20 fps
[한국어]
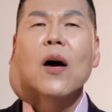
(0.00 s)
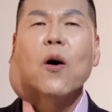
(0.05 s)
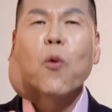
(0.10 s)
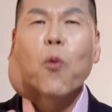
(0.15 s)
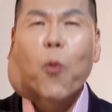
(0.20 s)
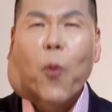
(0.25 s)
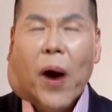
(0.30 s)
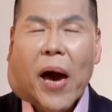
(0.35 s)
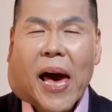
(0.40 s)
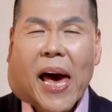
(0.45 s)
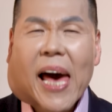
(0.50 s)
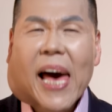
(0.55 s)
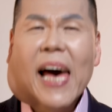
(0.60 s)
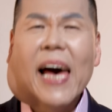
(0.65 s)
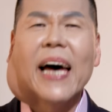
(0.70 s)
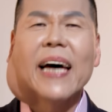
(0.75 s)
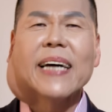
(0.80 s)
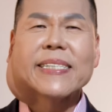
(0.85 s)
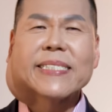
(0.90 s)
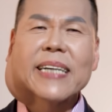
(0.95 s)

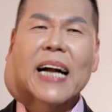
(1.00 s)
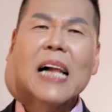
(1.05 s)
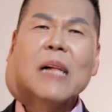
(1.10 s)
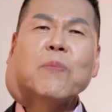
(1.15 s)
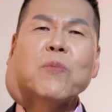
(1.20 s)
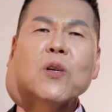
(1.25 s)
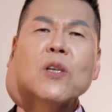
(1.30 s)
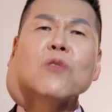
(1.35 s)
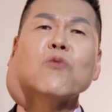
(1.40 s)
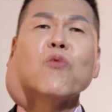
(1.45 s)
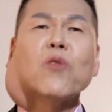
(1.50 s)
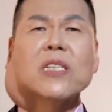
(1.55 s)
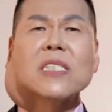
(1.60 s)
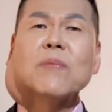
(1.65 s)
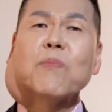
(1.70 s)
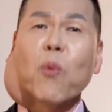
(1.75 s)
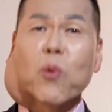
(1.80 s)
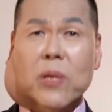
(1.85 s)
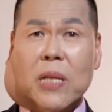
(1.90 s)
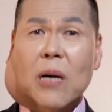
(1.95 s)
왜살으로 누리지
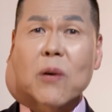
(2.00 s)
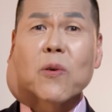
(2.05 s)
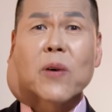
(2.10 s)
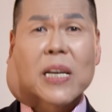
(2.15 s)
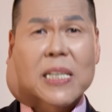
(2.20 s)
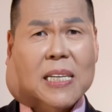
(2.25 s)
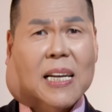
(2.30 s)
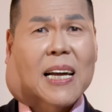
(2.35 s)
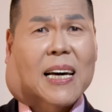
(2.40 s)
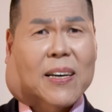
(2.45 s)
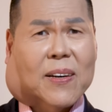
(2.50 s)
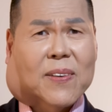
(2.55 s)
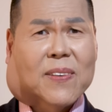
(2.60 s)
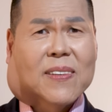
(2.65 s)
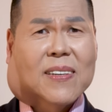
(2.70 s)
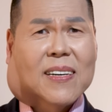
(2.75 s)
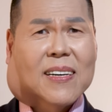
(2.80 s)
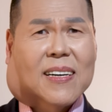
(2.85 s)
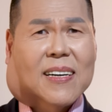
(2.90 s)
못하고 계시나요?